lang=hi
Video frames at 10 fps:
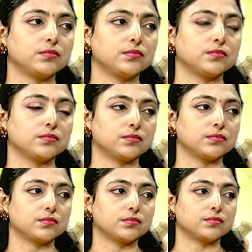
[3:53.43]
इस सब
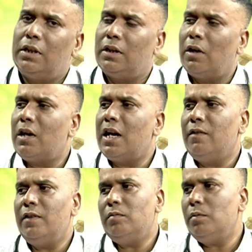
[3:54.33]
चीज़ों का दें और
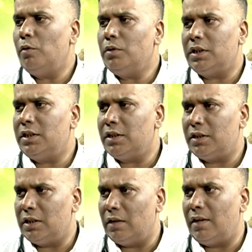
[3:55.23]
आयुर्वेद में बहुत अच्छी
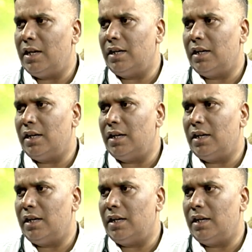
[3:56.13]
अच्छी दवाएं